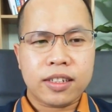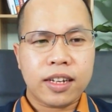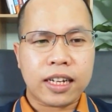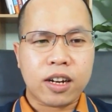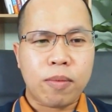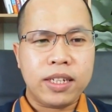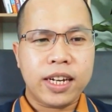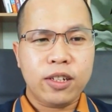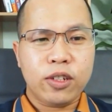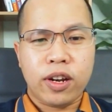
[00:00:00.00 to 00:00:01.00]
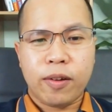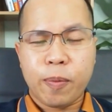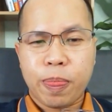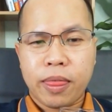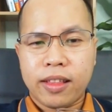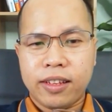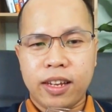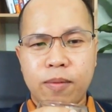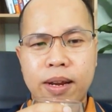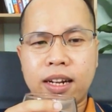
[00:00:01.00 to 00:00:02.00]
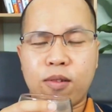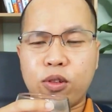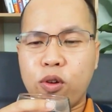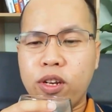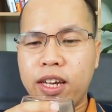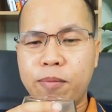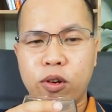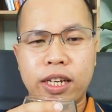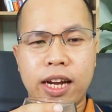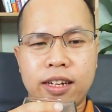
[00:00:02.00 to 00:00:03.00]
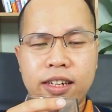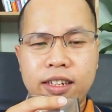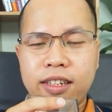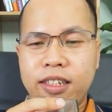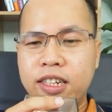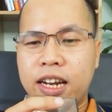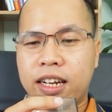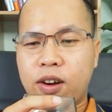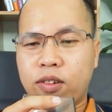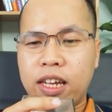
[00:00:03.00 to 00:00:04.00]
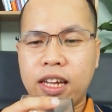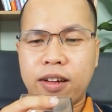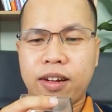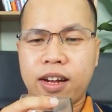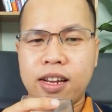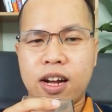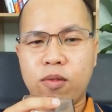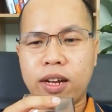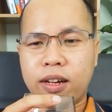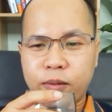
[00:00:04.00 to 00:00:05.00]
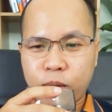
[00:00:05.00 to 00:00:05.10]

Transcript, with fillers: đặt cọc bán chênh rồi nào? Nếu mà đặt cọc rồi thì ghi 1 nhá. Chưa đặt cọc thì ấn 0 nào.